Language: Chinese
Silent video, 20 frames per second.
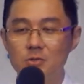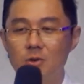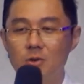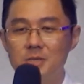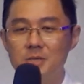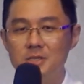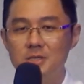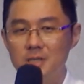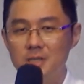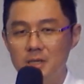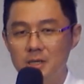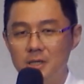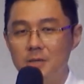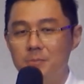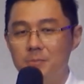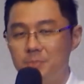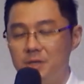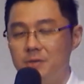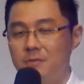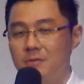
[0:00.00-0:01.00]
我们心里
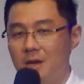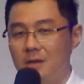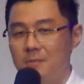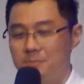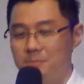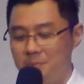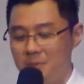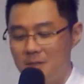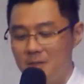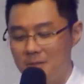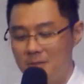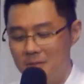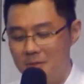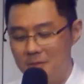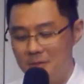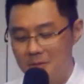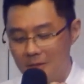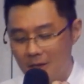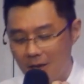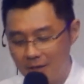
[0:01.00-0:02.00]
必然必
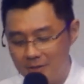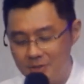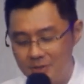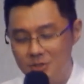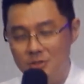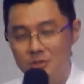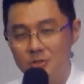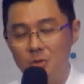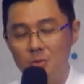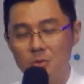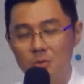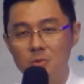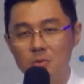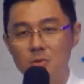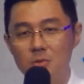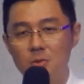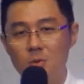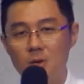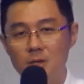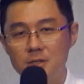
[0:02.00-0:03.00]
还是有
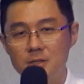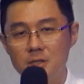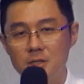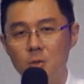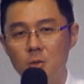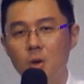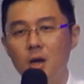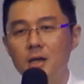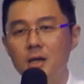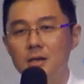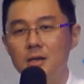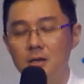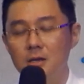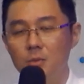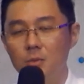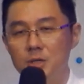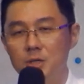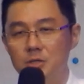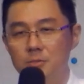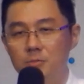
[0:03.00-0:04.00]
欢喜快乐。
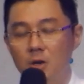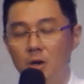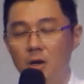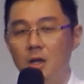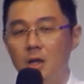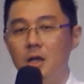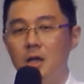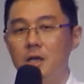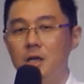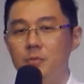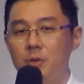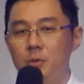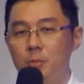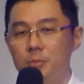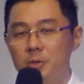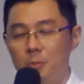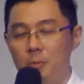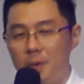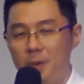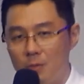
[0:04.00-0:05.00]
为什么？因为我
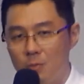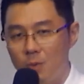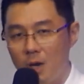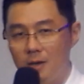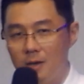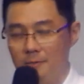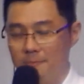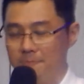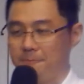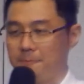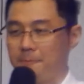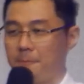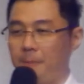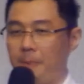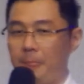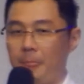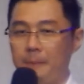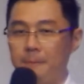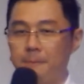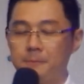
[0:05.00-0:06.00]
们有盼望，
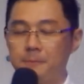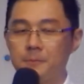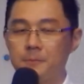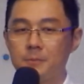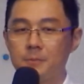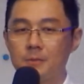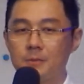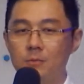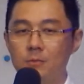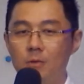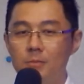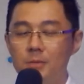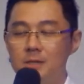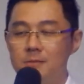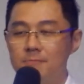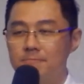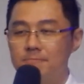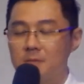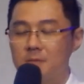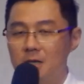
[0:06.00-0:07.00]
我
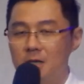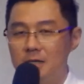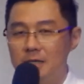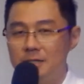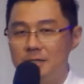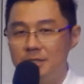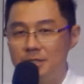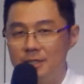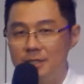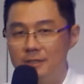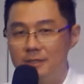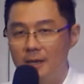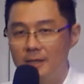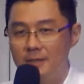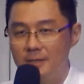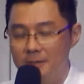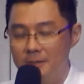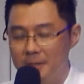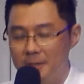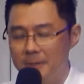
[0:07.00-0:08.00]
们可以期待
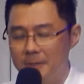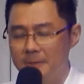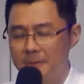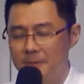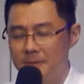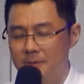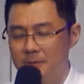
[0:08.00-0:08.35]
上帝。